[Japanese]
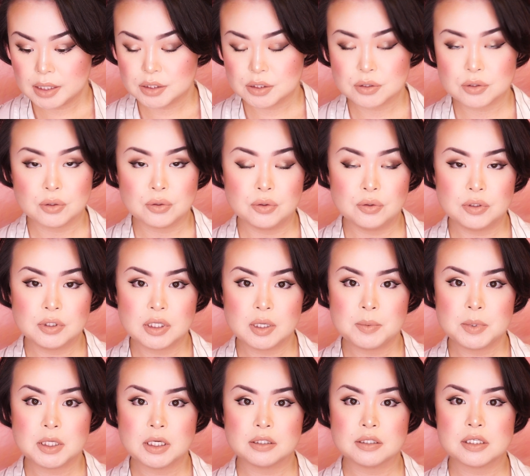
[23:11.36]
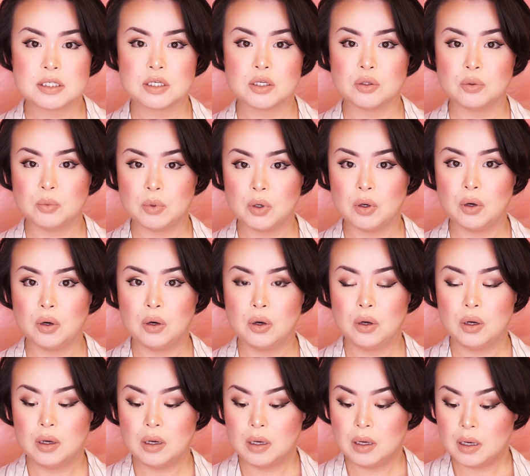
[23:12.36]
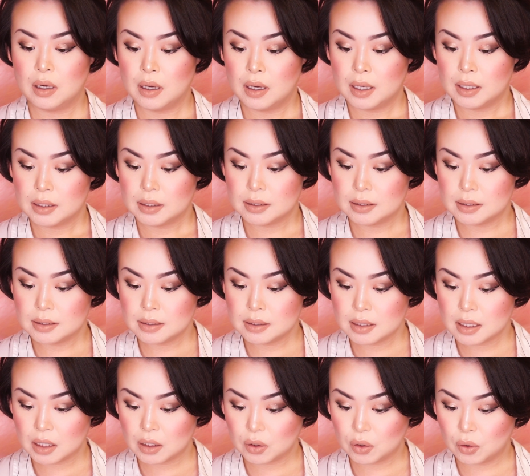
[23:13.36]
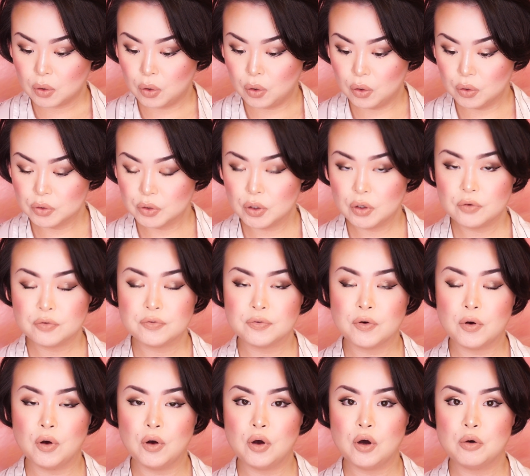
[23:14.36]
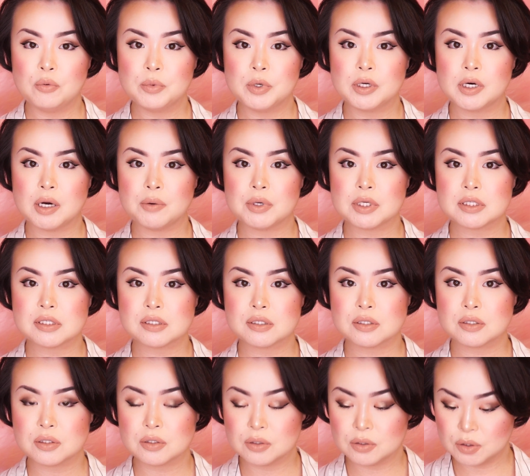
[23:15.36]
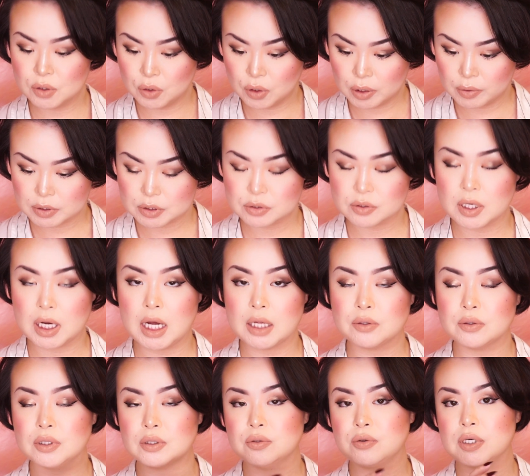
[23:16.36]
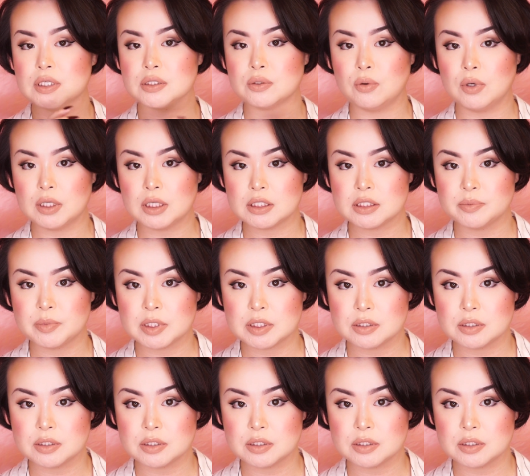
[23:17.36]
いちょっと塗ってみたんですけどもいや、このフォーミュラはすごいわ。ちょっと後で詳しくお話しま